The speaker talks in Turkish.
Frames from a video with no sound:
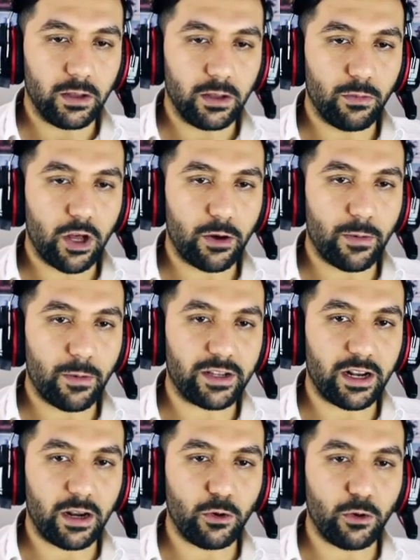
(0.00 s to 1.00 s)
Barbar
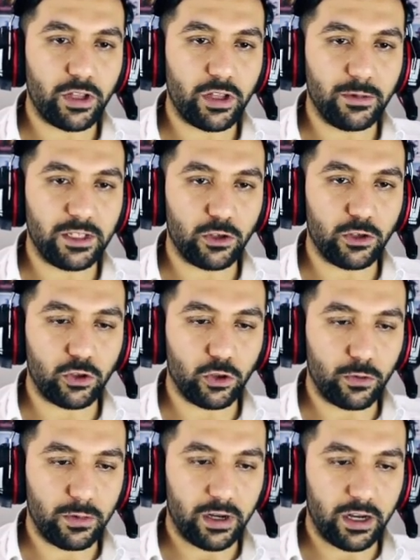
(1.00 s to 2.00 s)
Kral'la bir ön temizlik
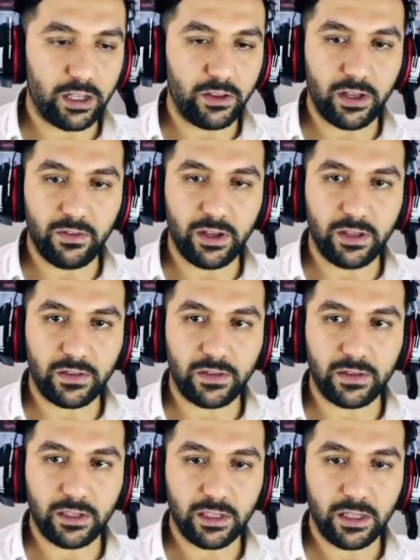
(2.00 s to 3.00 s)
istiyorum. Hadi
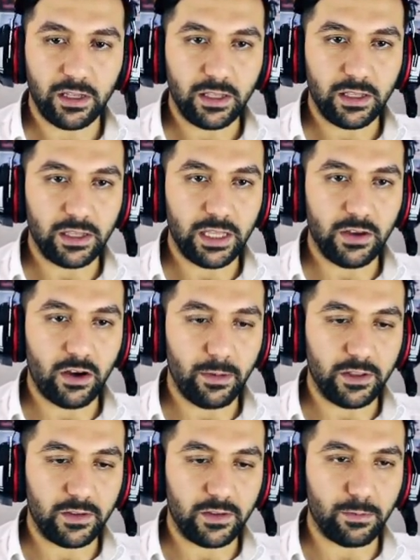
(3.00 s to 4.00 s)
evet.
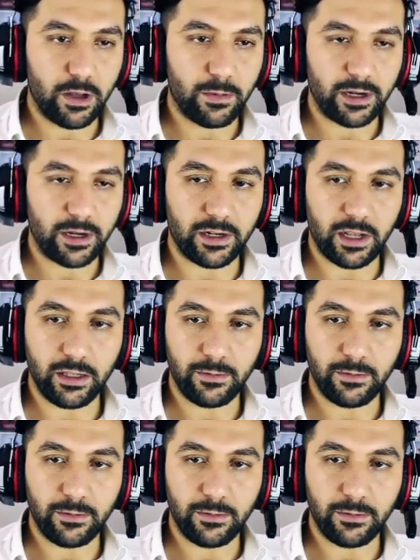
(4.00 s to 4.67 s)
Devam et Barbar Kral.